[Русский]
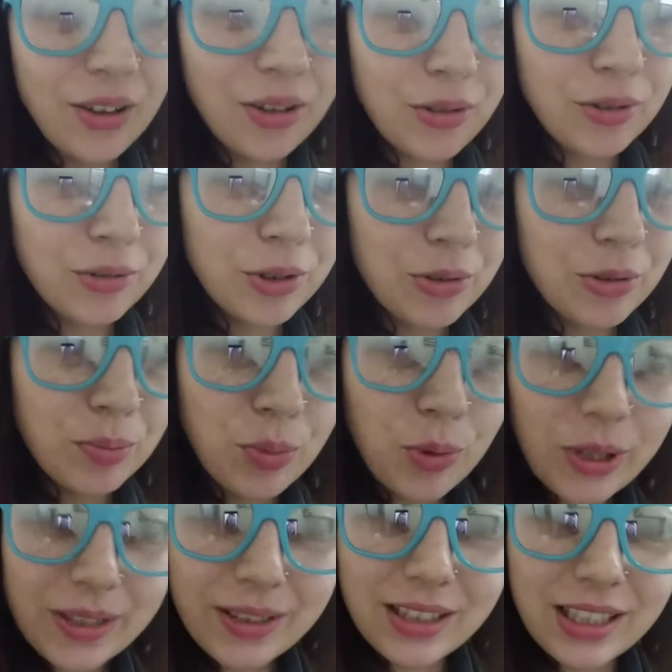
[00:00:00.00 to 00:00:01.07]
вот,
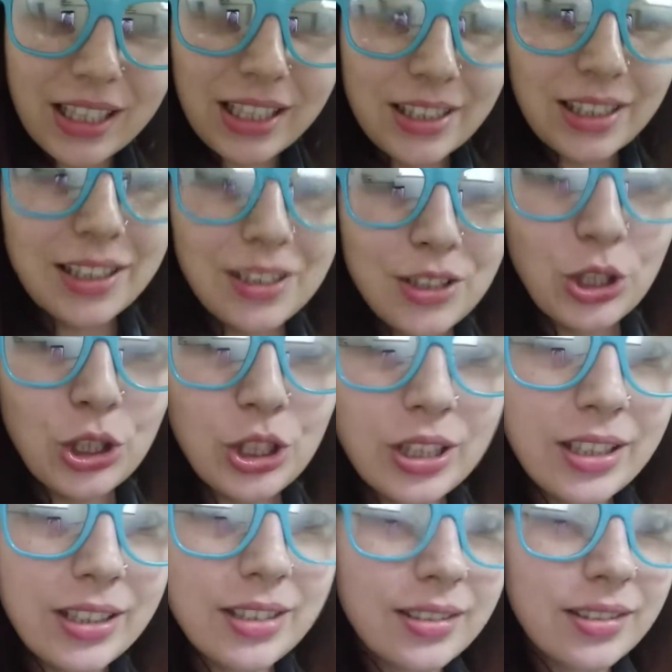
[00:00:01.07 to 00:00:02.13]
поле зрения
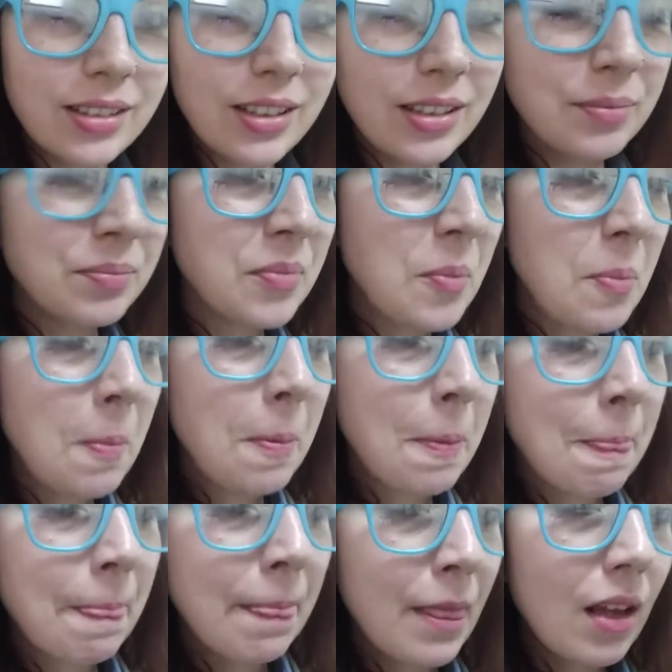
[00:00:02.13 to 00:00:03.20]
расширить, да,
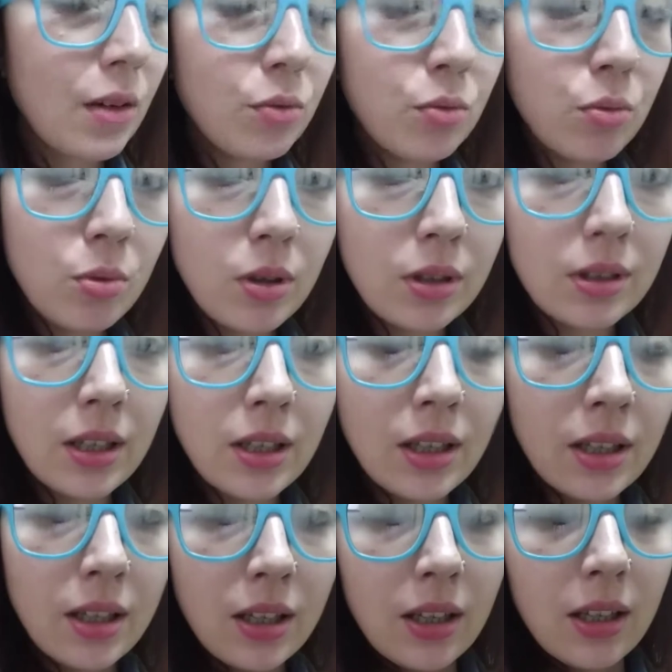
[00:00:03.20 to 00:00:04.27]
вот.
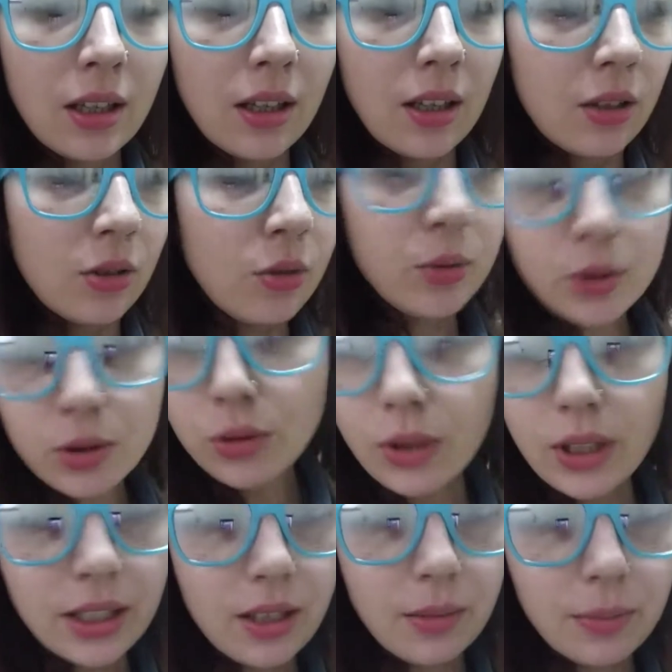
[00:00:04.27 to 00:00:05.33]
Ну вот с
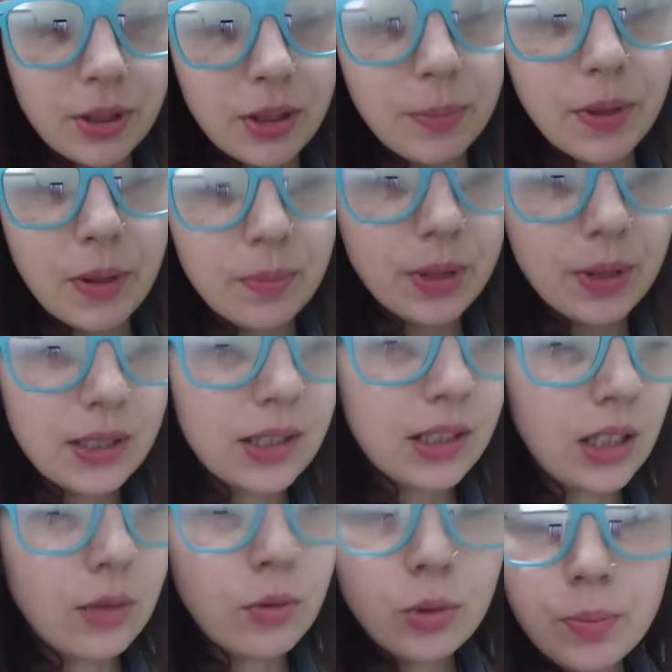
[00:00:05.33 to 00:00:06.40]
туалетом это прям бесит.
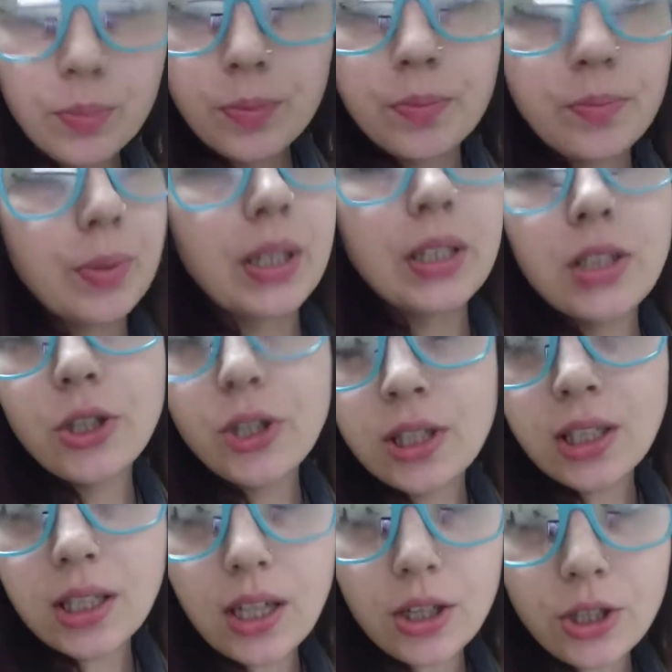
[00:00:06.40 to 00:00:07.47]
И вот Практически
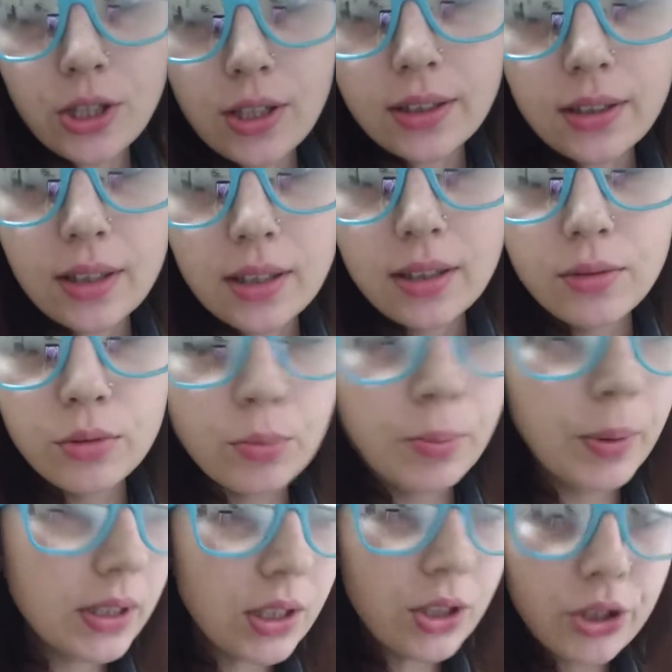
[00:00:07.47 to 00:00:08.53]
каждая так. Вот
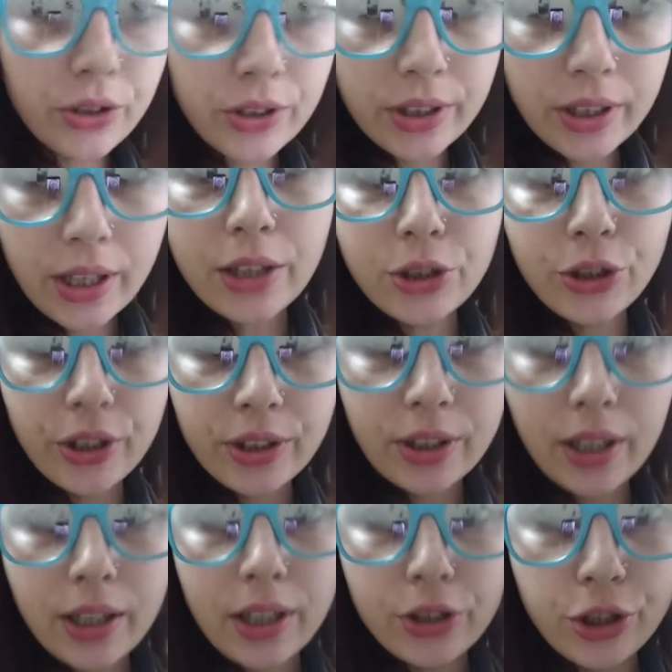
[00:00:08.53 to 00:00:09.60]
практически каждая
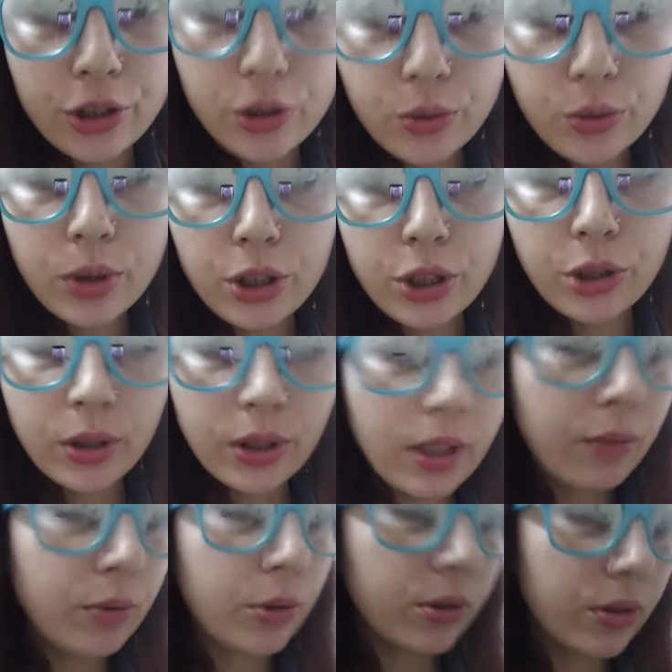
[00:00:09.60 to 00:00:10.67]
такая частюля, что она вот